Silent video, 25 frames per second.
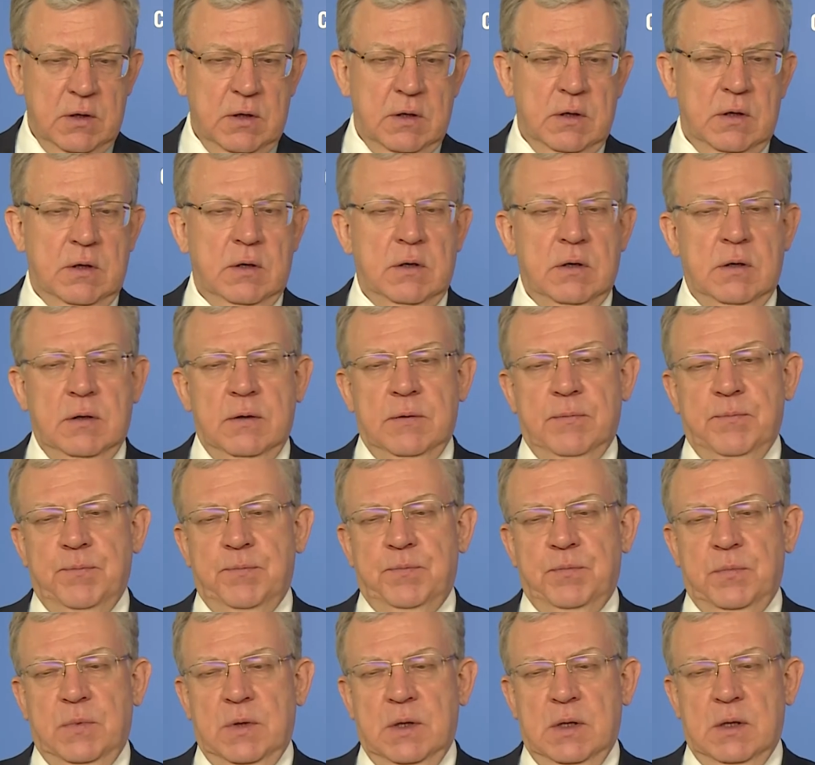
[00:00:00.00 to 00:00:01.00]
Э,
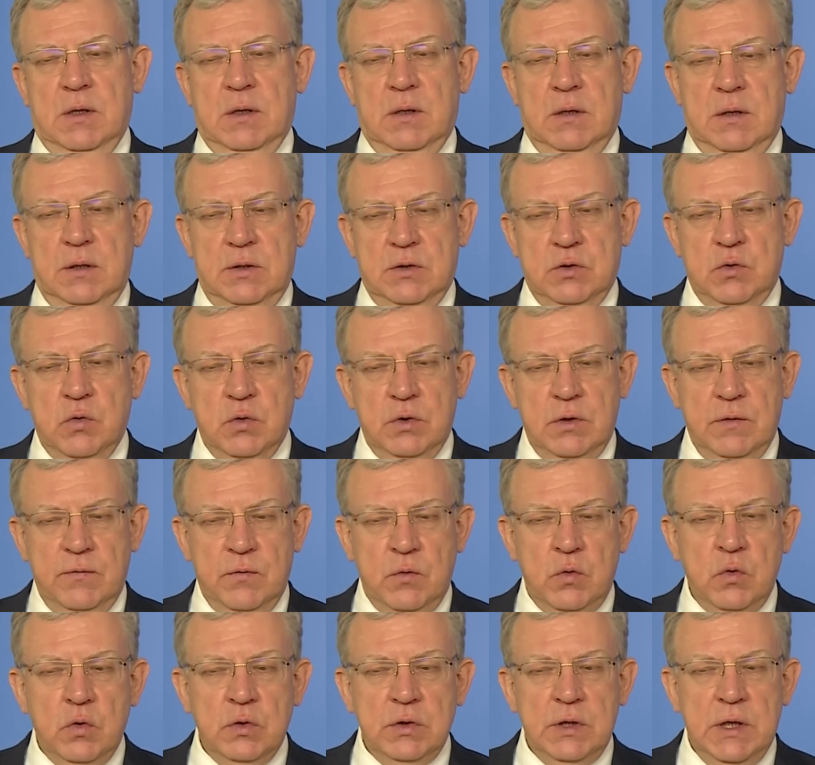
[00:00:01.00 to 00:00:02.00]
из года
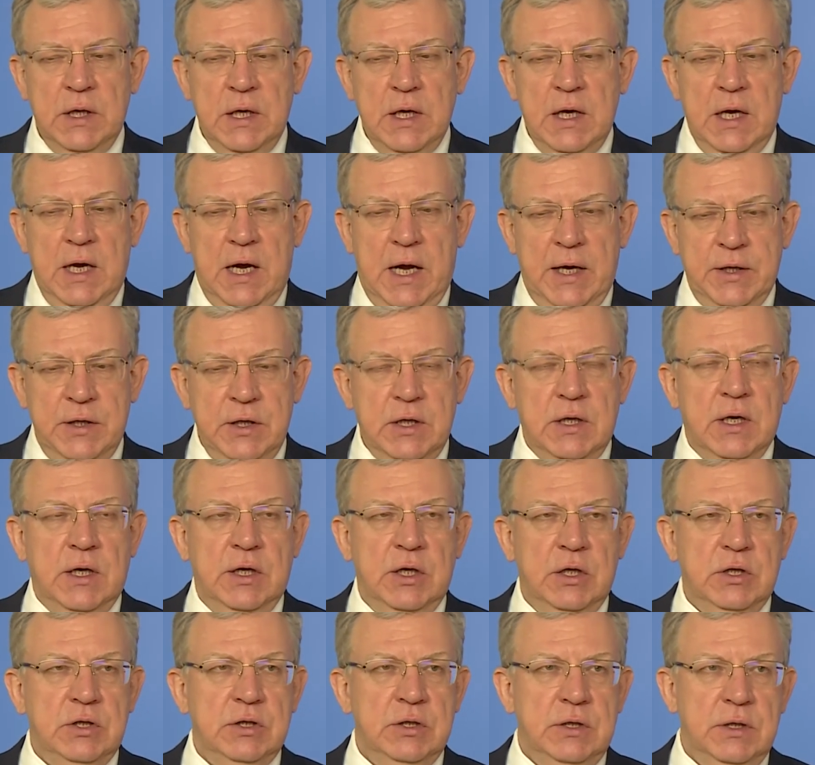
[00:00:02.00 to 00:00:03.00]
в год, они,
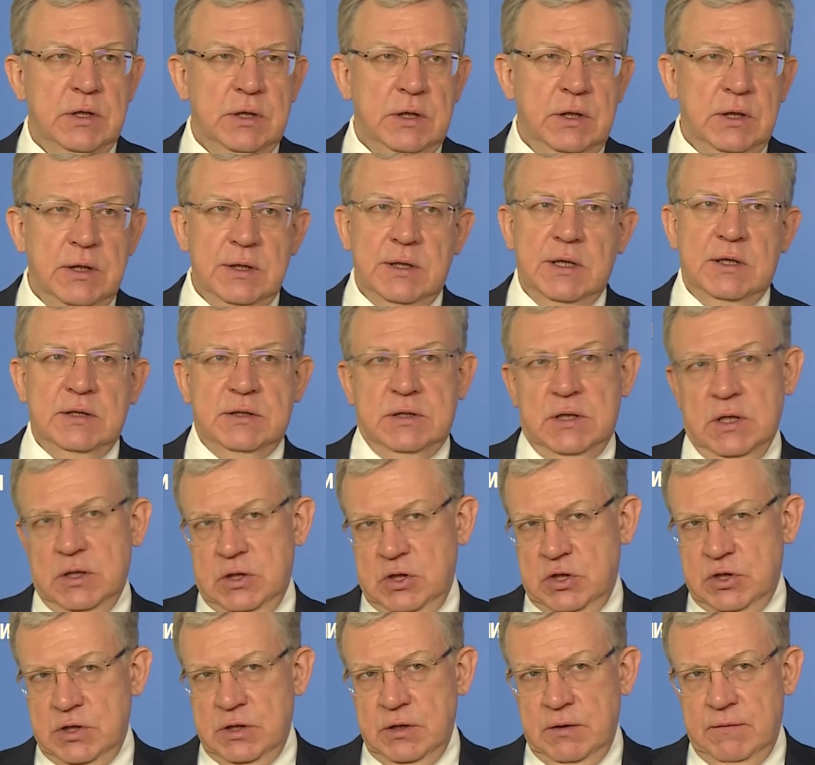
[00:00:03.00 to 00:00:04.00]
конечно,
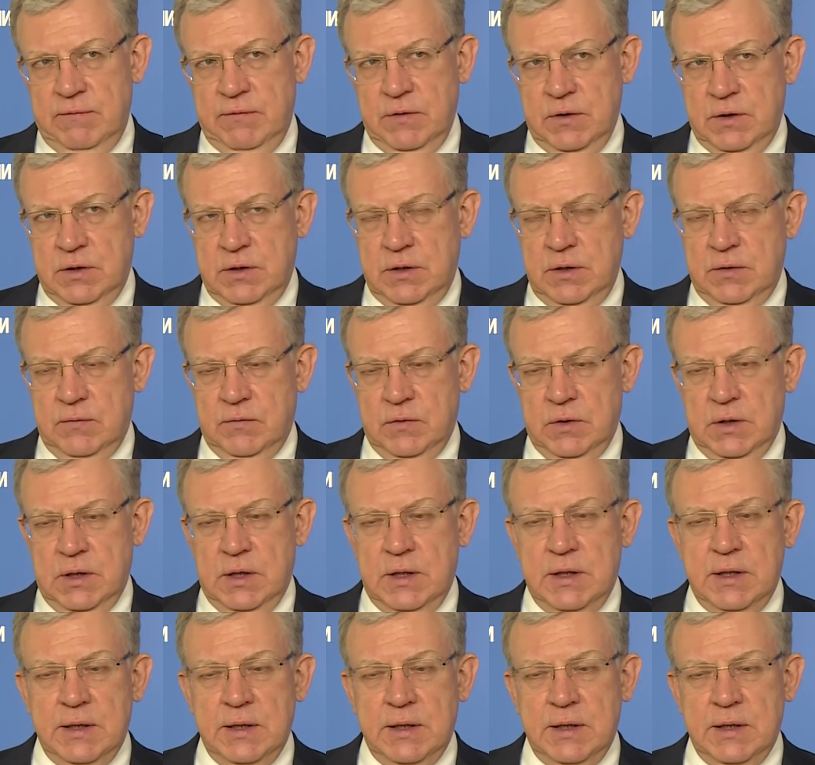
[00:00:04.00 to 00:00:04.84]
недостаточно эффективны.